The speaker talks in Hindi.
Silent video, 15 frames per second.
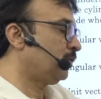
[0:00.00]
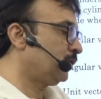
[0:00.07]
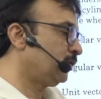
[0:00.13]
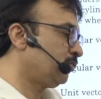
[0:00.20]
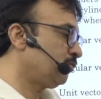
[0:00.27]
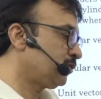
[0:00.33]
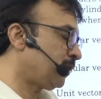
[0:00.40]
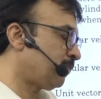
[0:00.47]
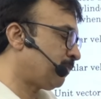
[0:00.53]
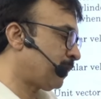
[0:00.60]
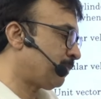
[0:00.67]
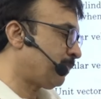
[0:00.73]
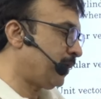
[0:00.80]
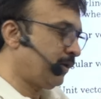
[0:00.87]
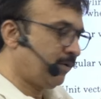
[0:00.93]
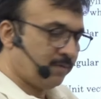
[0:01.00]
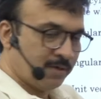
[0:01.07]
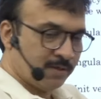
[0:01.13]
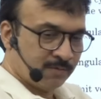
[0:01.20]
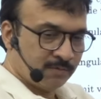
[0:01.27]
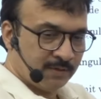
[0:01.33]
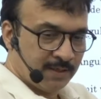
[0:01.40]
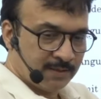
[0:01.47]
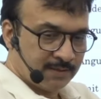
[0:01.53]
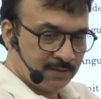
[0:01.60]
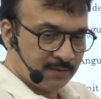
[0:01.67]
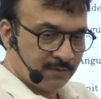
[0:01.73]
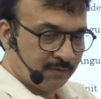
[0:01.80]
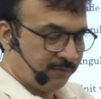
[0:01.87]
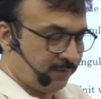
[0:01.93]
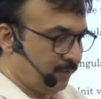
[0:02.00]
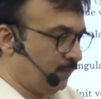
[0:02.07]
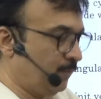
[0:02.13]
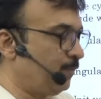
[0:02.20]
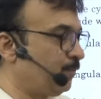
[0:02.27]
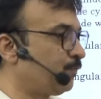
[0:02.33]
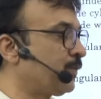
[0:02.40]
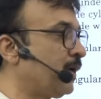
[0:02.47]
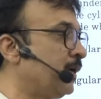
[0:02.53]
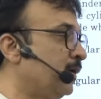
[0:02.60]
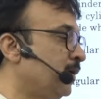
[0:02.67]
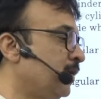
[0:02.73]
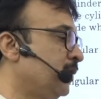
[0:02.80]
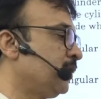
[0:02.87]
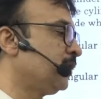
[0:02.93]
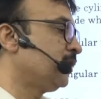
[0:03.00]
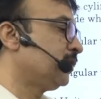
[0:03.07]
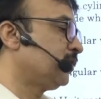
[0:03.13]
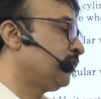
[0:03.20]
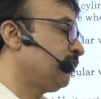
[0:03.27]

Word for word: और दूसरा परपेंडिकुलर टू दी एक्सेस ऑफ क्यू तो